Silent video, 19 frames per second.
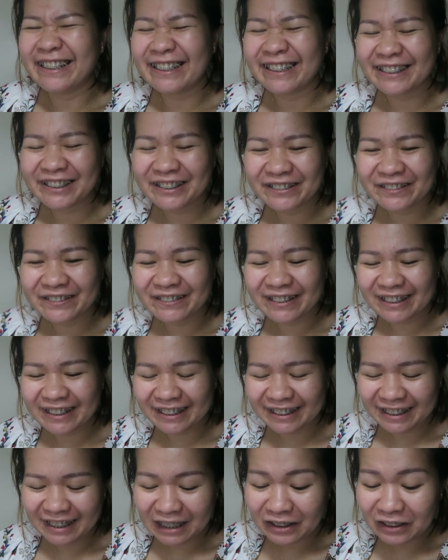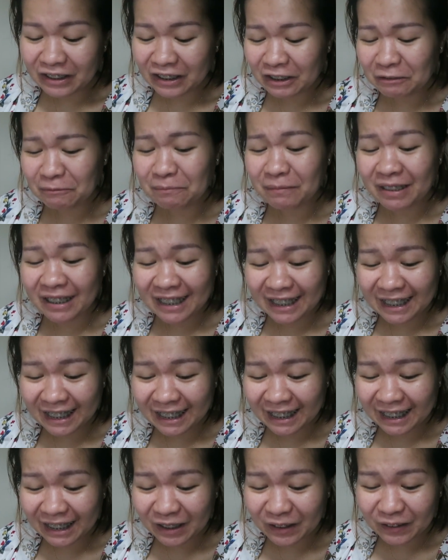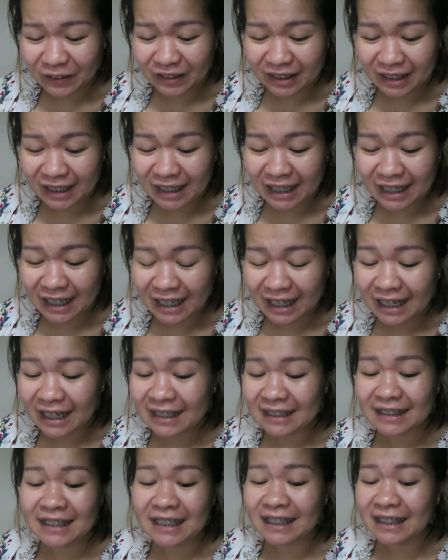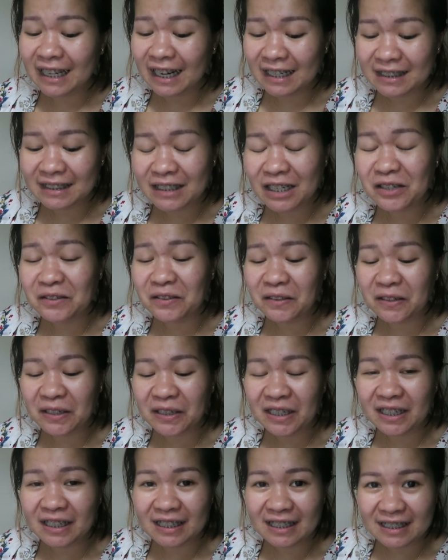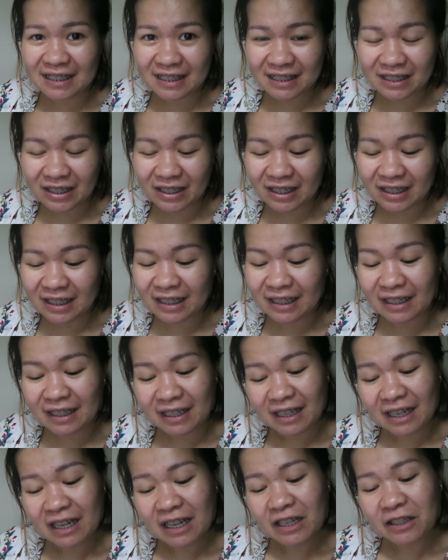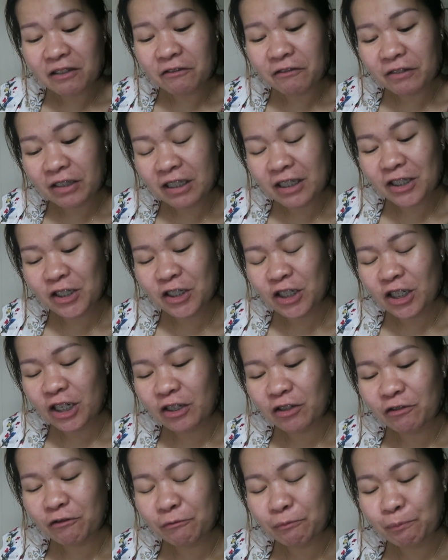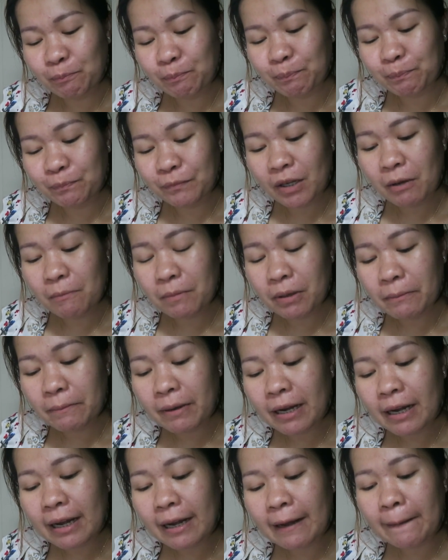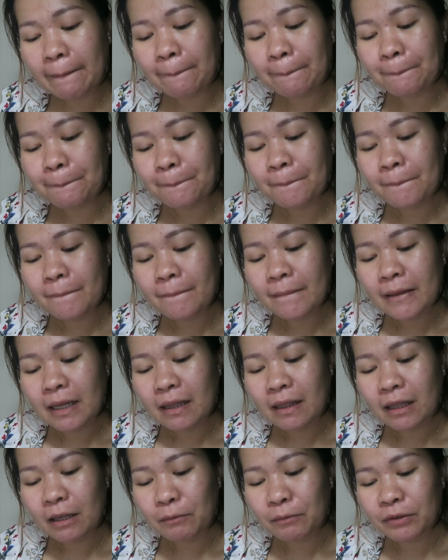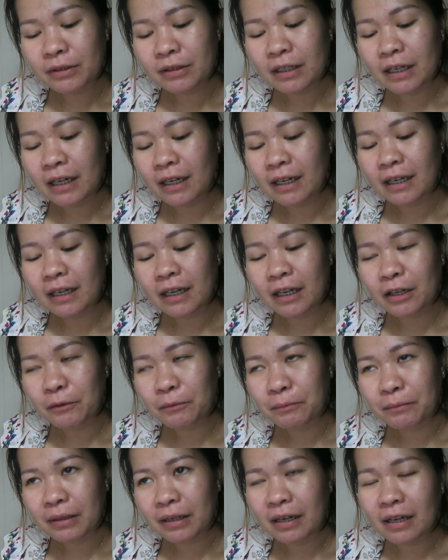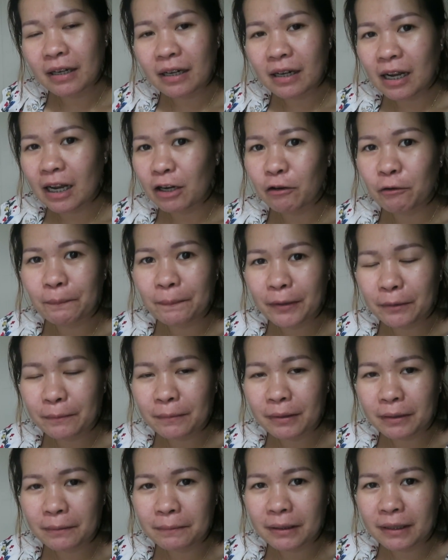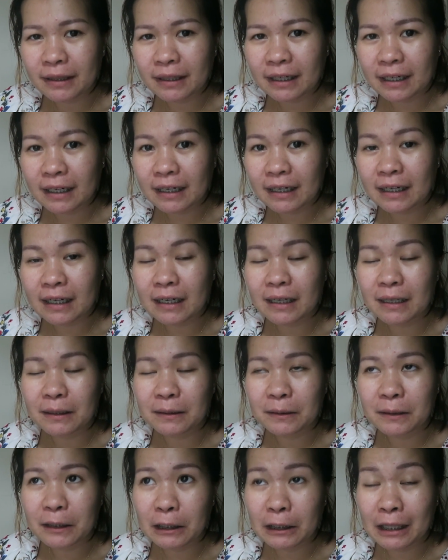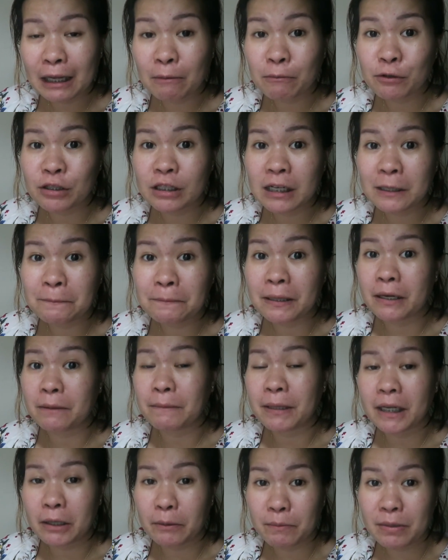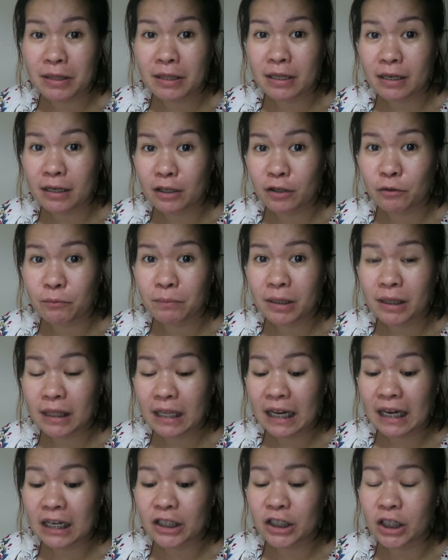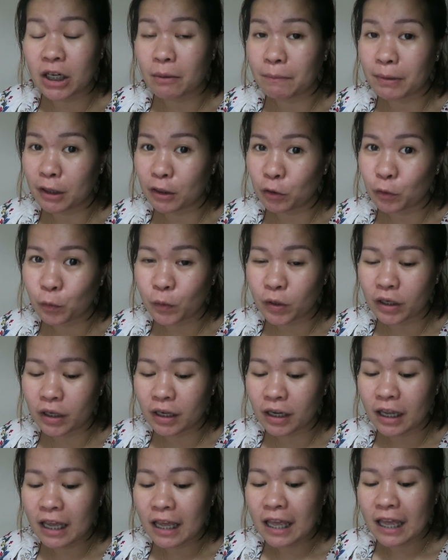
nakakatawa, lalo na yung bahay, konti na lang, kasi na-tiles na yung dirty kitchen, na-finish na yung baba, tapos nilagyan na ng mga canopy yung mga bintana. Tinatapos na lang para may kabit na rin yung bintana at saka pintuan.